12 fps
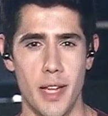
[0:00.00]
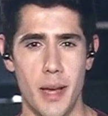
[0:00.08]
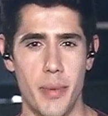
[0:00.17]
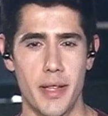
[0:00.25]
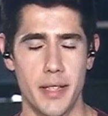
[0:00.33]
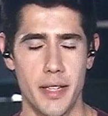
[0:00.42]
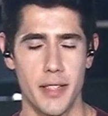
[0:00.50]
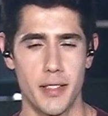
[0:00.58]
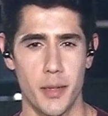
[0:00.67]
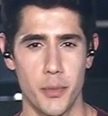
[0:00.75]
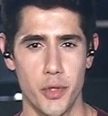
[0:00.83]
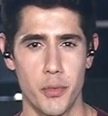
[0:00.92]
Patrícia.
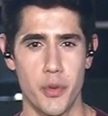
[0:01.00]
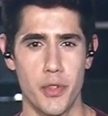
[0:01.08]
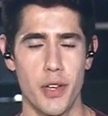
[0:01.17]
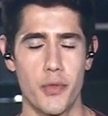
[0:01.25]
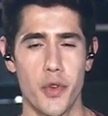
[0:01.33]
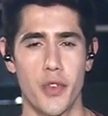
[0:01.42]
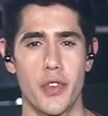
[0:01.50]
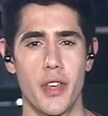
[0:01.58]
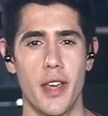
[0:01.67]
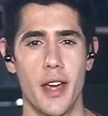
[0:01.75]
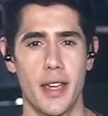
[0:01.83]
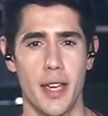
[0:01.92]
Muito bom dia a você, a
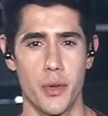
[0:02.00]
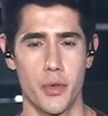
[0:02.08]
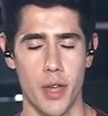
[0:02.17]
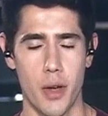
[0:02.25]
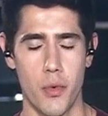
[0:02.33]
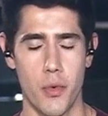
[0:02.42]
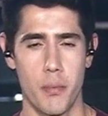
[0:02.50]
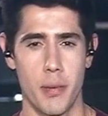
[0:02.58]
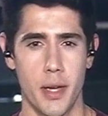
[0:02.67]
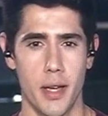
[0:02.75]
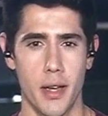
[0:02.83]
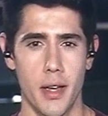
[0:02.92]
quem nos
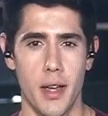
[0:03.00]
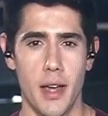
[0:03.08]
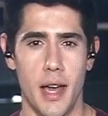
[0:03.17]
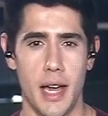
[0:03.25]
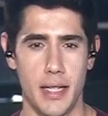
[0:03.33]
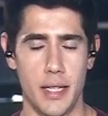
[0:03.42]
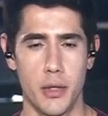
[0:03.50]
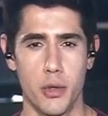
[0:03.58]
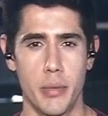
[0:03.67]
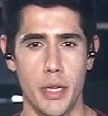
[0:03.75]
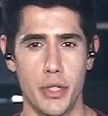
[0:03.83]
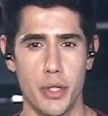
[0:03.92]
acompanha aqui no
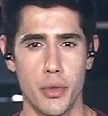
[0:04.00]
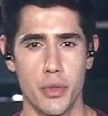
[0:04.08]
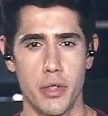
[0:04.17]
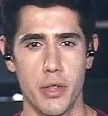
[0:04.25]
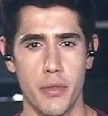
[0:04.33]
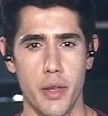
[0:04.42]
Band News TV.